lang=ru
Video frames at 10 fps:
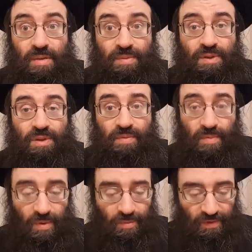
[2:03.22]

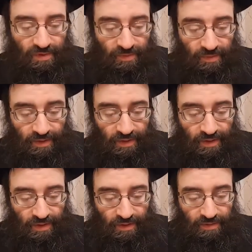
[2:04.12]
обидчивым образом.
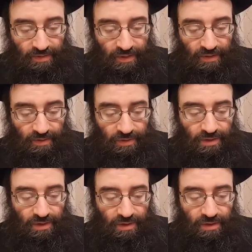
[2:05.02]
Это
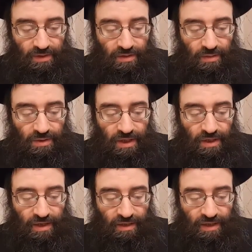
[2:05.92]
тоже
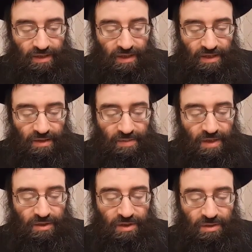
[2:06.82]
нарушение галахи, не
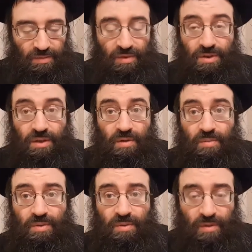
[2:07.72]
меньше, чем нарушение
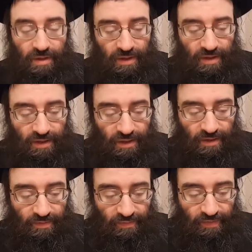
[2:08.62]
любой другой галахи.